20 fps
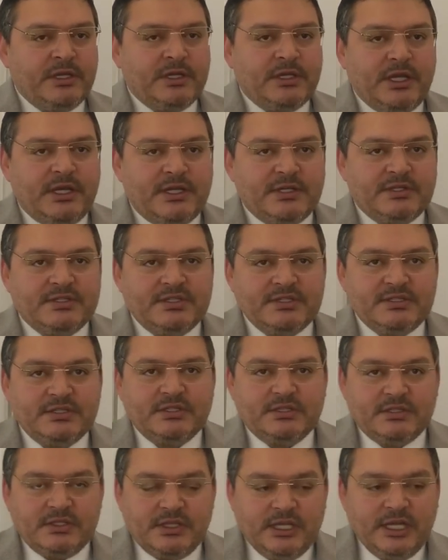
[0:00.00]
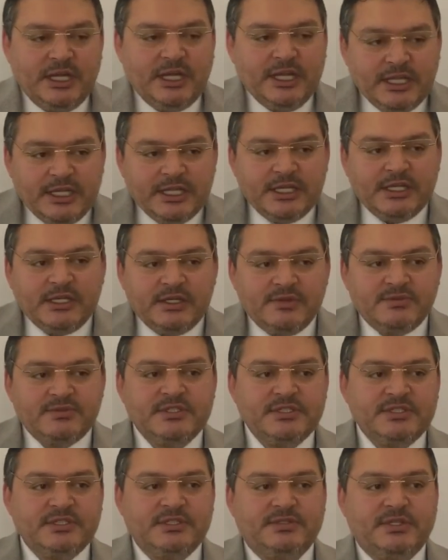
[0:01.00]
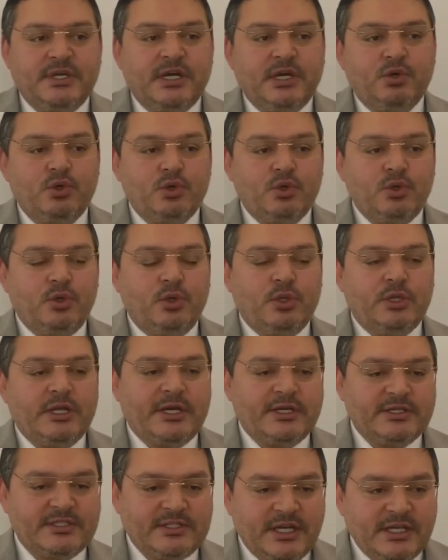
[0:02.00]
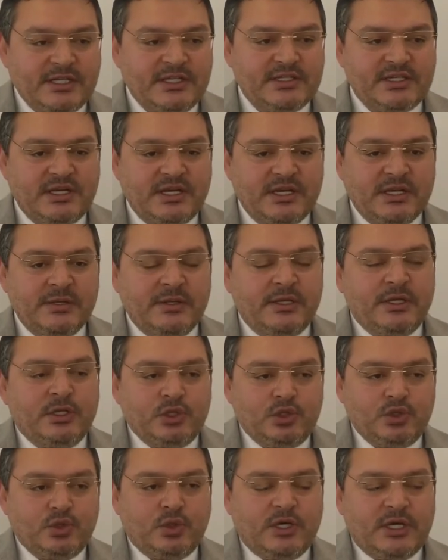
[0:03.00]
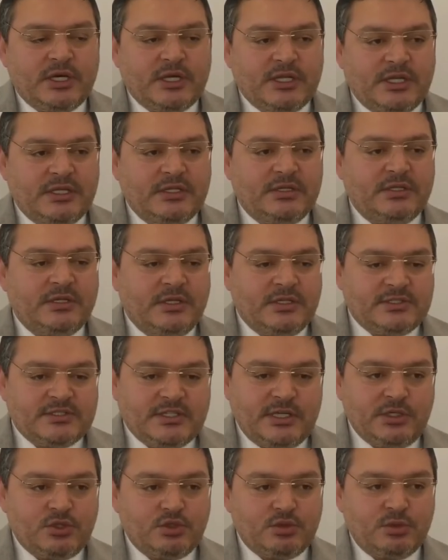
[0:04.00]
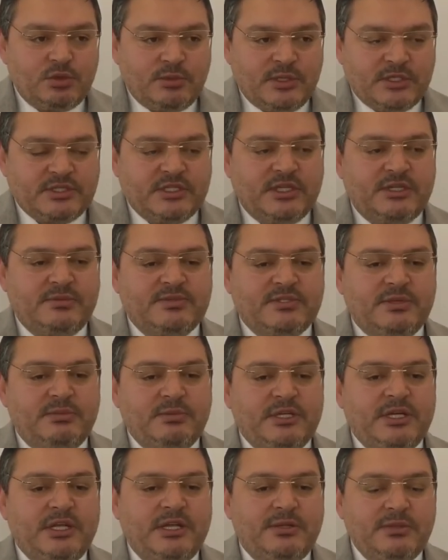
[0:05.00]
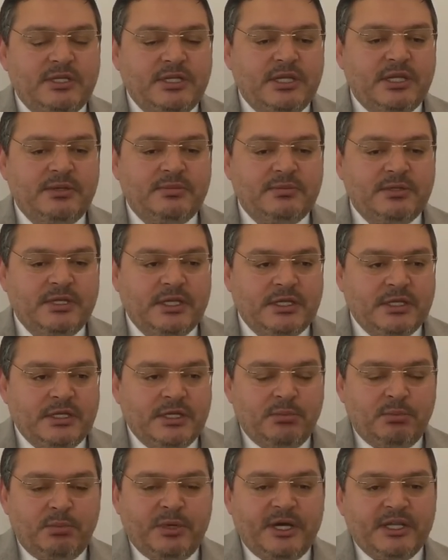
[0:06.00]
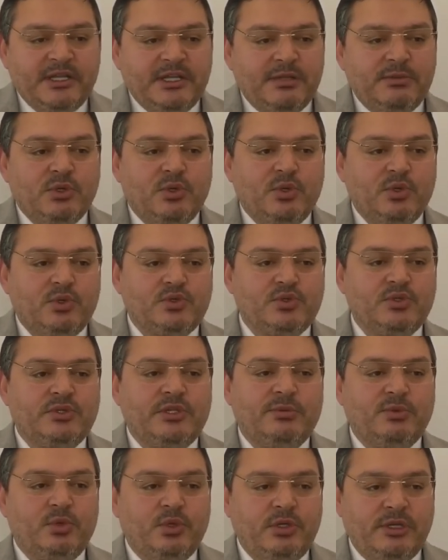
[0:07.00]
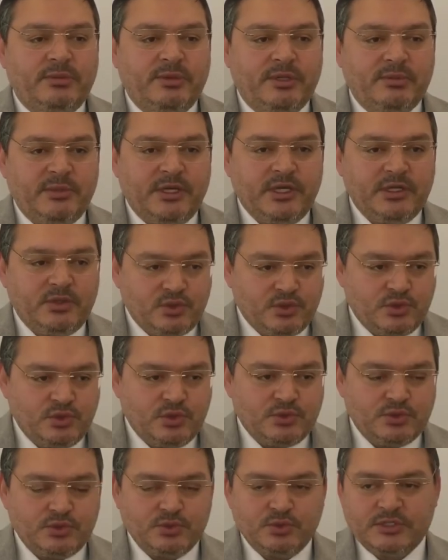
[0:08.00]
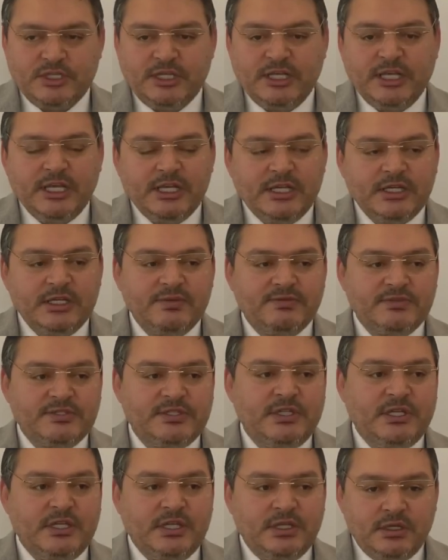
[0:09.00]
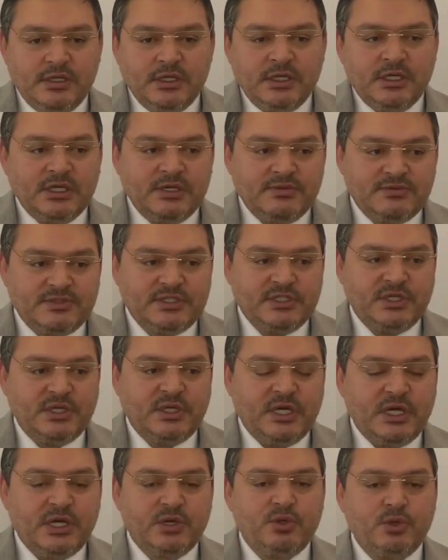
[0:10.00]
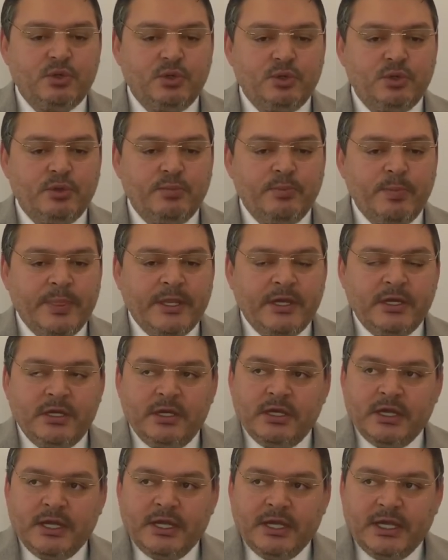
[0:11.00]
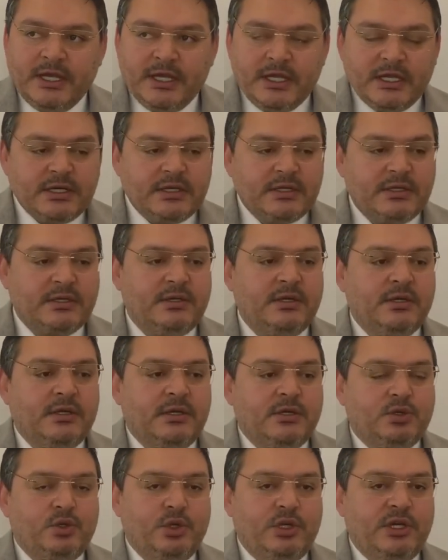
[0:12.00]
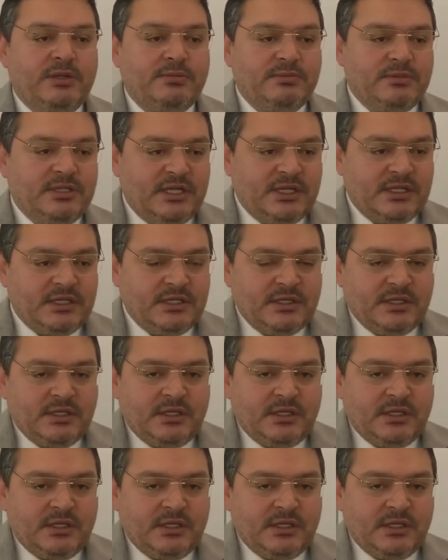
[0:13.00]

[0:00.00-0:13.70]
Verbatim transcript: yani siz il, il hıfzı zıha kurulu olarak sadece yukarıdan Sayın Cumhurbaşkanımızdan bir emir gelip de pandemi konusunda mı önlem almayı düşünüyorsunuz? İl hıfzı, hıfzı zıha kurulu her dönemde